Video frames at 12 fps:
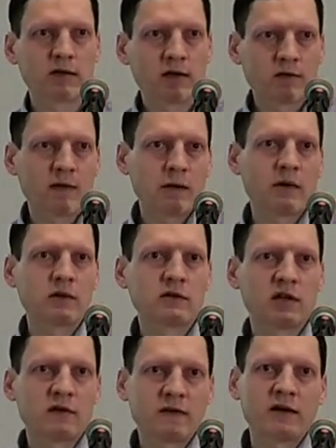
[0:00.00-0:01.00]
tę chwałę,
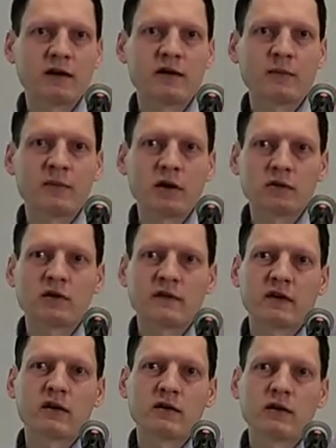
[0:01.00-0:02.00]
tę Ewangelię, piękną
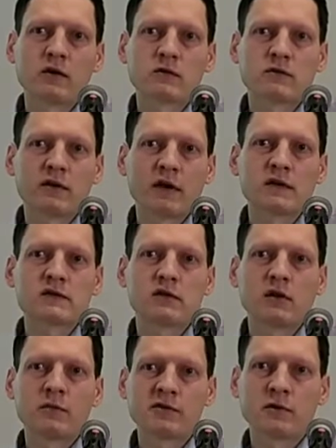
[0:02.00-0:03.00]
Ewangelii, która
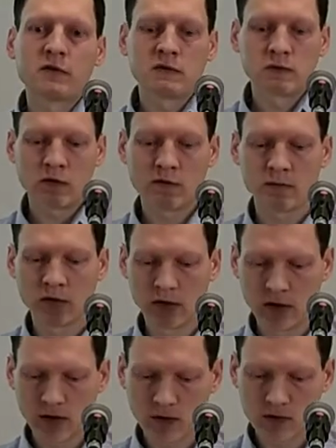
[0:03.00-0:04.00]
jest na obliczu Chrystusowym,
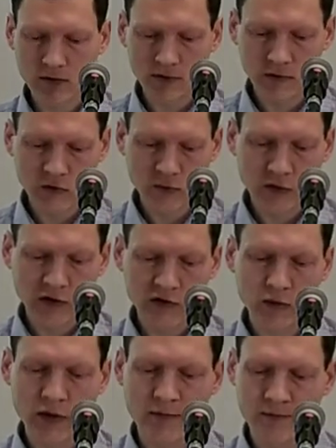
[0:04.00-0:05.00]
którą Chrystus
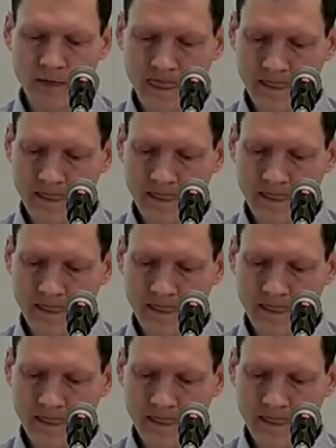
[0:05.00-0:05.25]
pokazuje.